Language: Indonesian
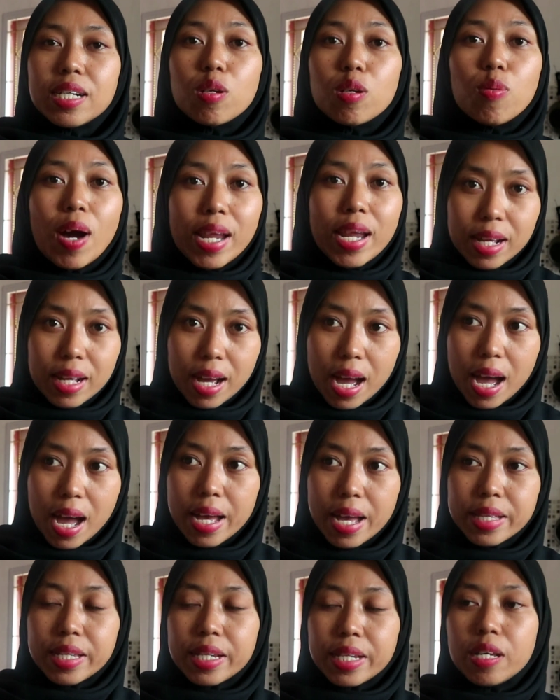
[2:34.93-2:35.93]

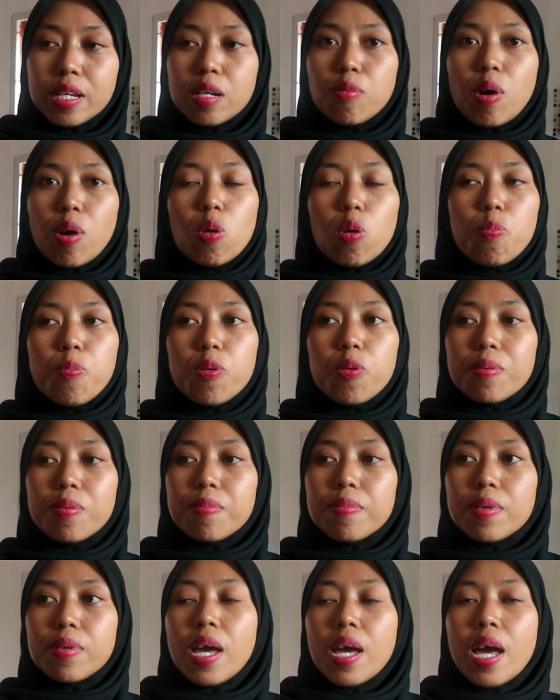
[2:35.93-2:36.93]
keluarga jadi
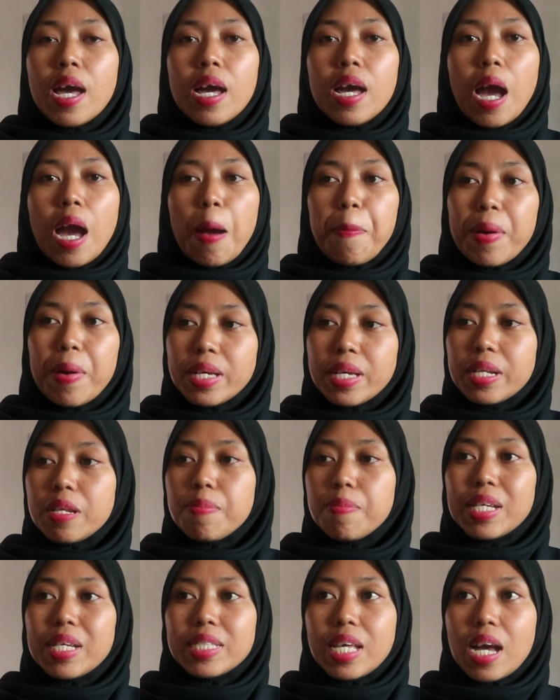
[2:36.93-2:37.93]
walaupun apa yang
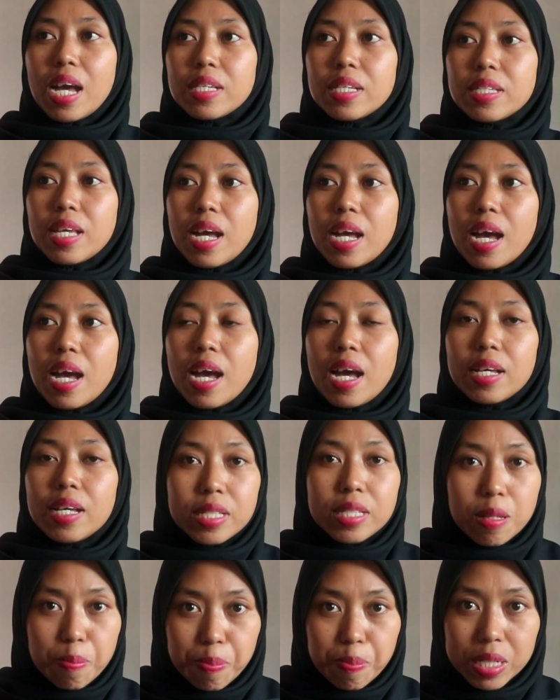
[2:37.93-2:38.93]
dimasaknya
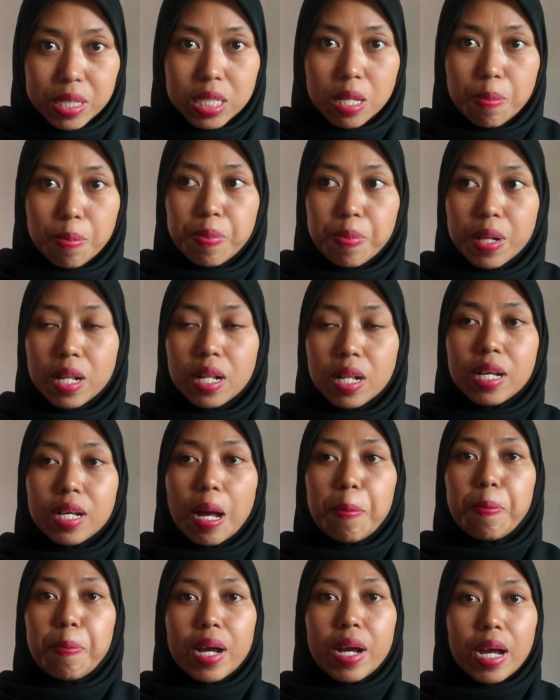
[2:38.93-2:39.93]
simple-simple
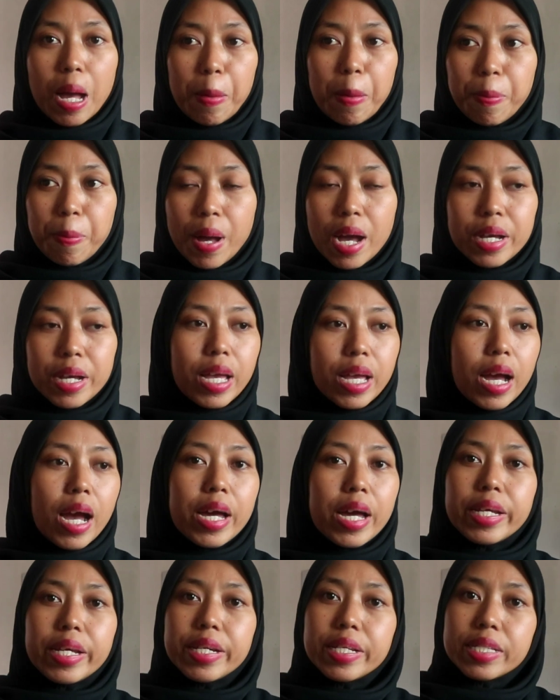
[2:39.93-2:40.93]
gampang-gampang yang
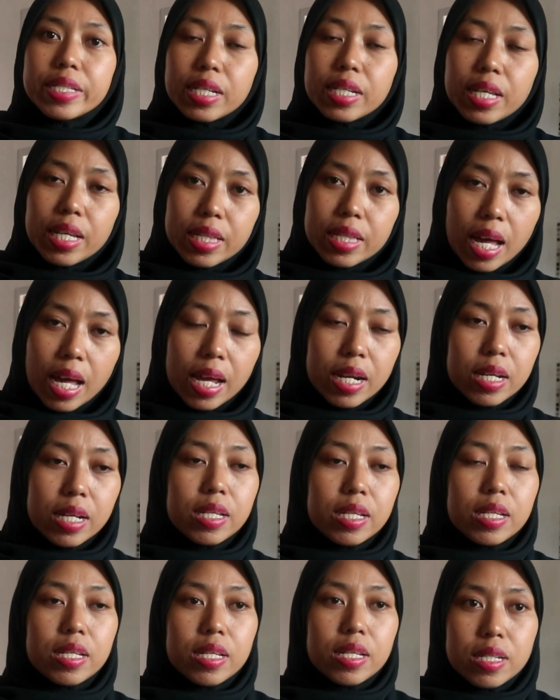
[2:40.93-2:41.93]
ada di
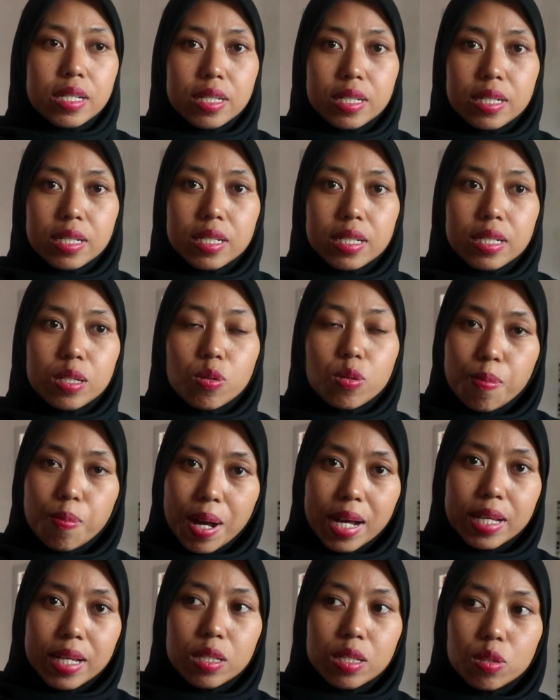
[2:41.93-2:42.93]
sekitar e,
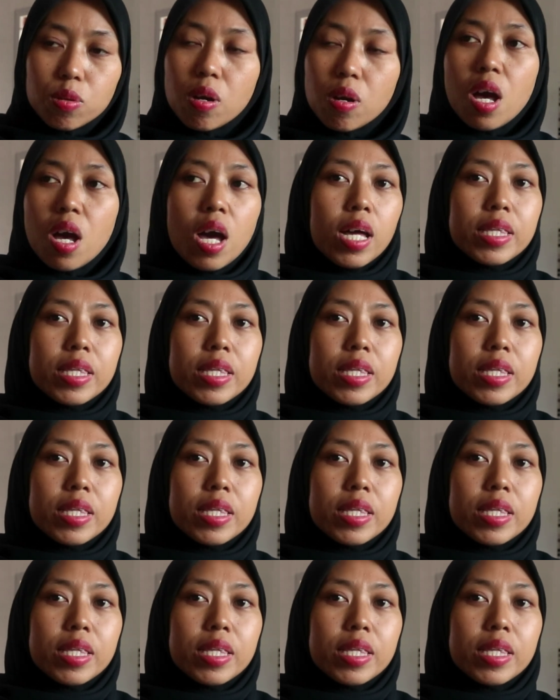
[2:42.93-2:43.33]
rumah gitu